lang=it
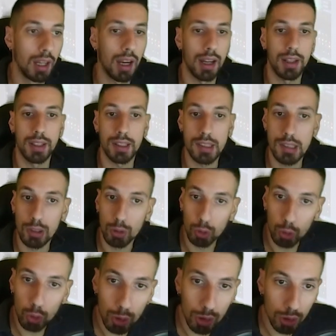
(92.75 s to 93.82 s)
Ah,
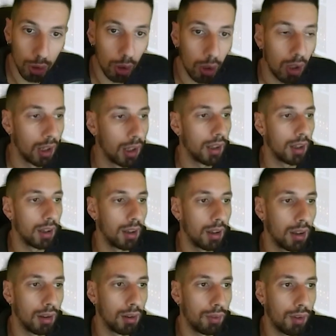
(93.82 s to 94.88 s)
innanzitutto
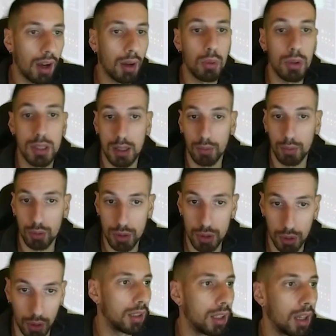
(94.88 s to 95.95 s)
eh, fa questa
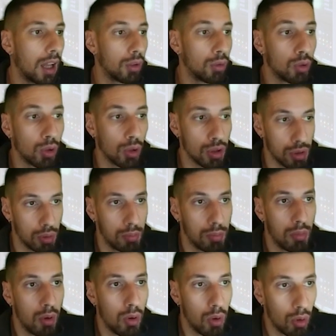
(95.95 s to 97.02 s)
funzione ad un costo
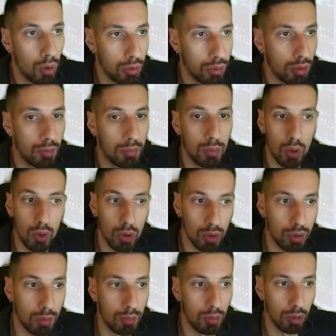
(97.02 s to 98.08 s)
molto
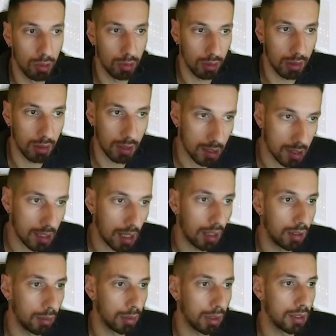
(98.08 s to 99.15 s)
molto molto
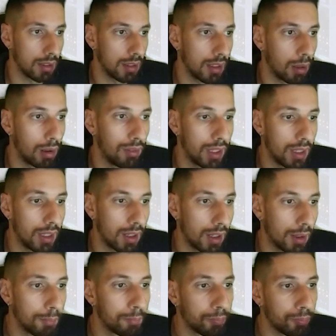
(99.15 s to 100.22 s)
interessante perché se andiamo a
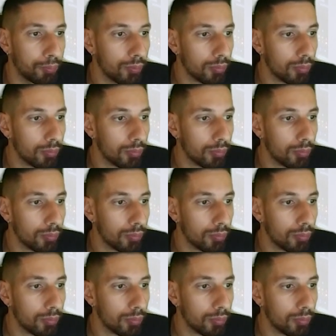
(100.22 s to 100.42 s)
vedere